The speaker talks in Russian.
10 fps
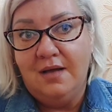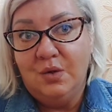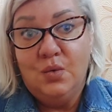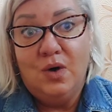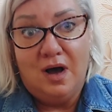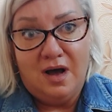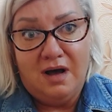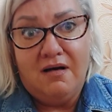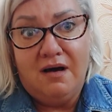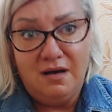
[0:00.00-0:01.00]
Ну,
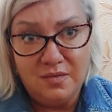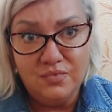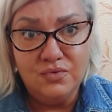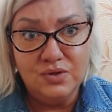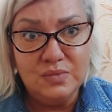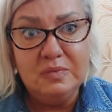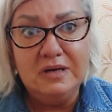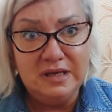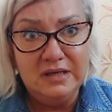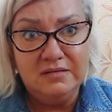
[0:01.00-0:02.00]
а арбуз,
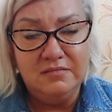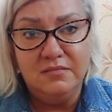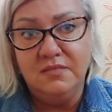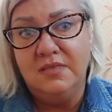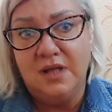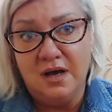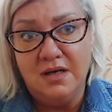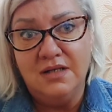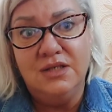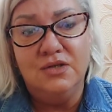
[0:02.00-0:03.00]
блин,
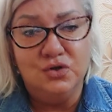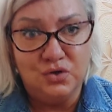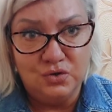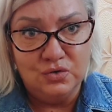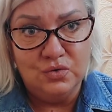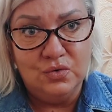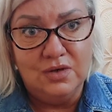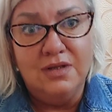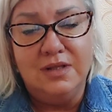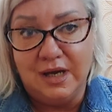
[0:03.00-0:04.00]
так
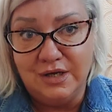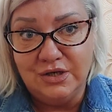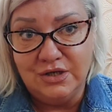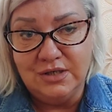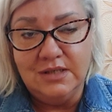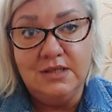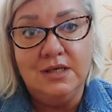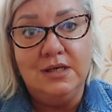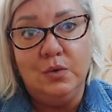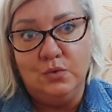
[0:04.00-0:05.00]
тяжело тащить,
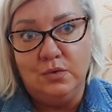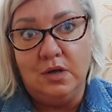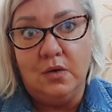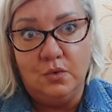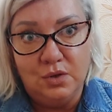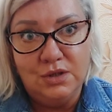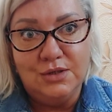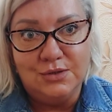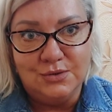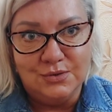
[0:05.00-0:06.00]
и он такой
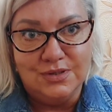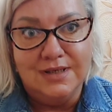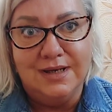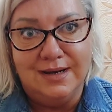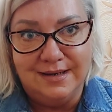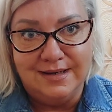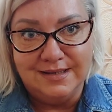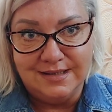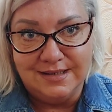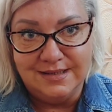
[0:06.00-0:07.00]
тяжелый
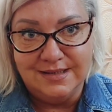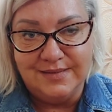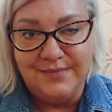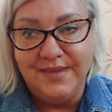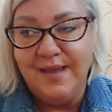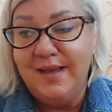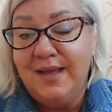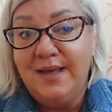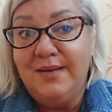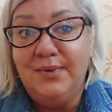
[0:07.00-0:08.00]
оказался.
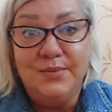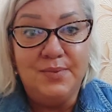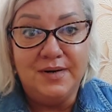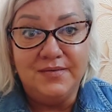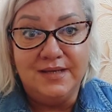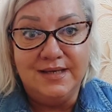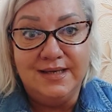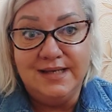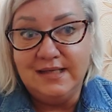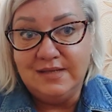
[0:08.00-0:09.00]
Ребят, правда,
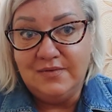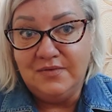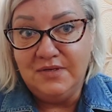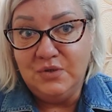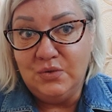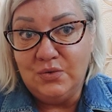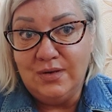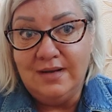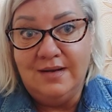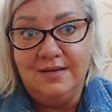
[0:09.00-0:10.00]
я с этого
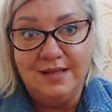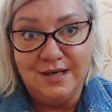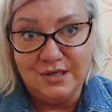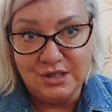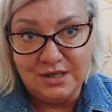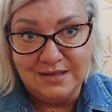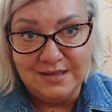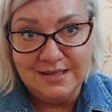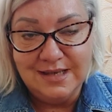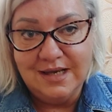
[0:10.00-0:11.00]
видеоролика
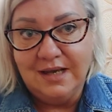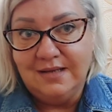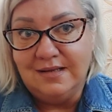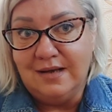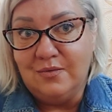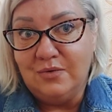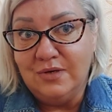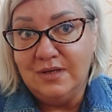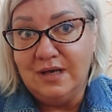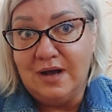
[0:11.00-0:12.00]
наржалась. Это
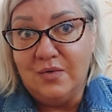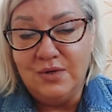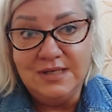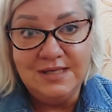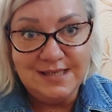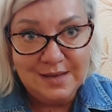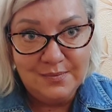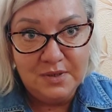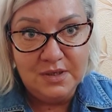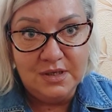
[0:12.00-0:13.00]
такой, до какой
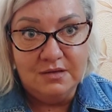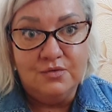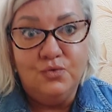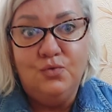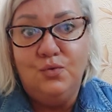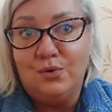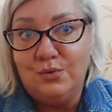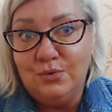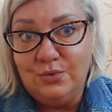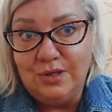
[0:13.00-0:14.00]
степени
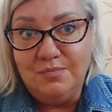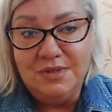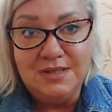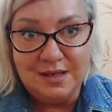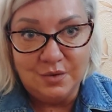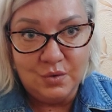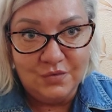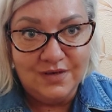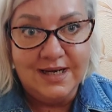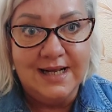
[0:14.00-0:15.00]
дурной
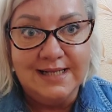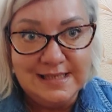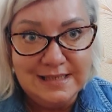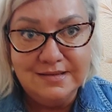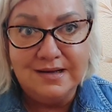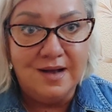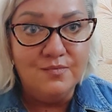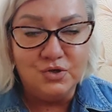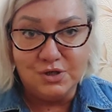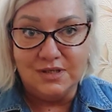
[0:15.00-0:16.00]
бестолковый контент,
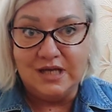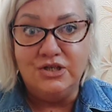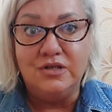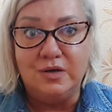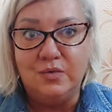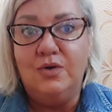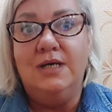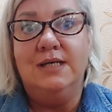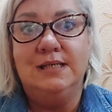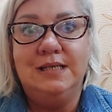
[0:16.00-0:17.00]
как можно даже
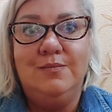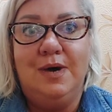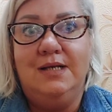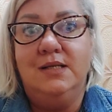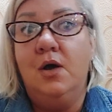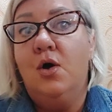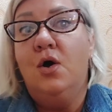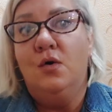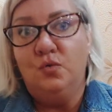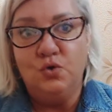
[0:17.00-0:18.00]
такое снимать.
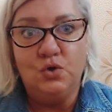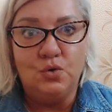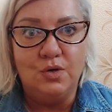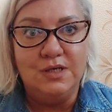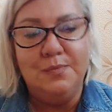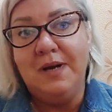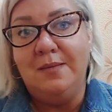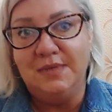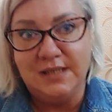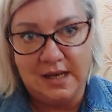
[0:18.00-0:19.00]
Устроить
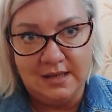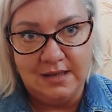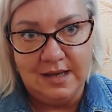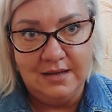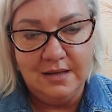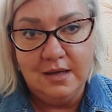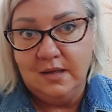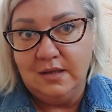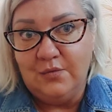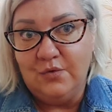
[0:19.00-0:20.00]
прям скандал
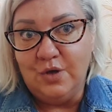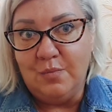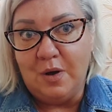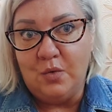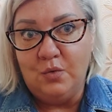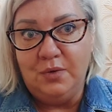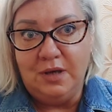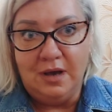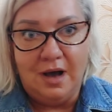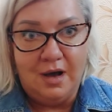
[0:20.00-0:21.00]
на фоне
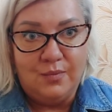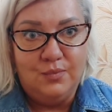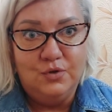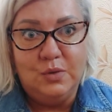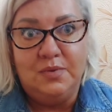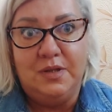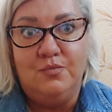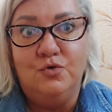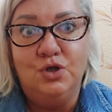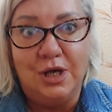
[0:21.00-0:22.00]
покупки арбуза,
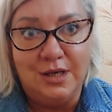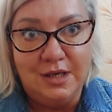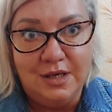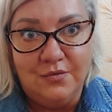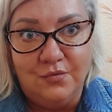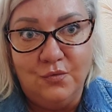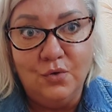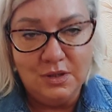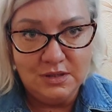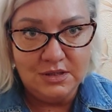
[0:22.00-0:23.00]
потому что
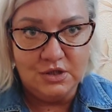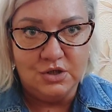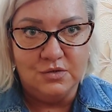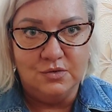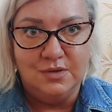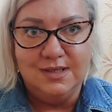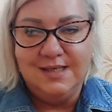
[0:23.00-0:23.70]
его тяжело